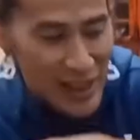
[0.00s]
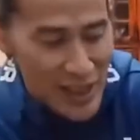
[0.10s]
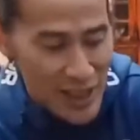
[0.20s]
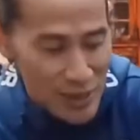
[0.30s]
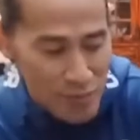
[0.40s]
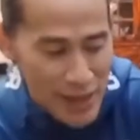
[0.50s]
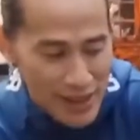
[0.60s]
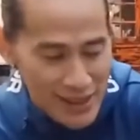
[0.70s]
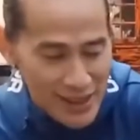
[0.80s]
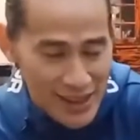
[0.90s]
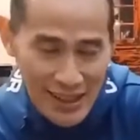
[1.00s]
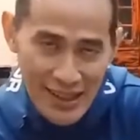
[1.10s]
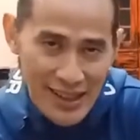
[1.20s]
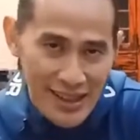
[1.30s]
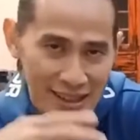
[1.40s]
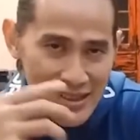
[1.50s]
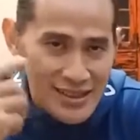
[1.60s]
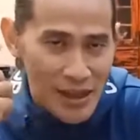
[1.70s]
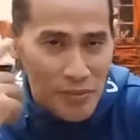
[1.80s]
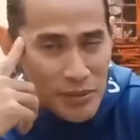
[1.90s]
uh, blending
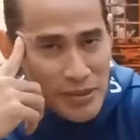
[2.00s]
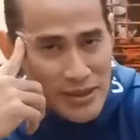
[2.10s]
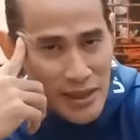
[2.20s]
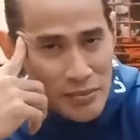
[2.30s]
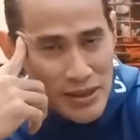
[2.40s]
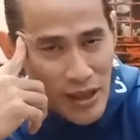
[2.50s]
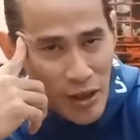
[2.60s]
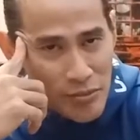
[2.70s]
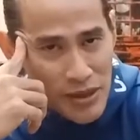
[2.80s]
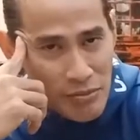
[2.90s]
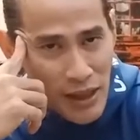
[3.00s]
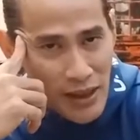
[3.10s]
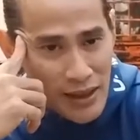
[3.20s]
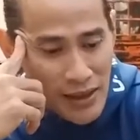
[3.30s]
suplemen saya bisa optimal.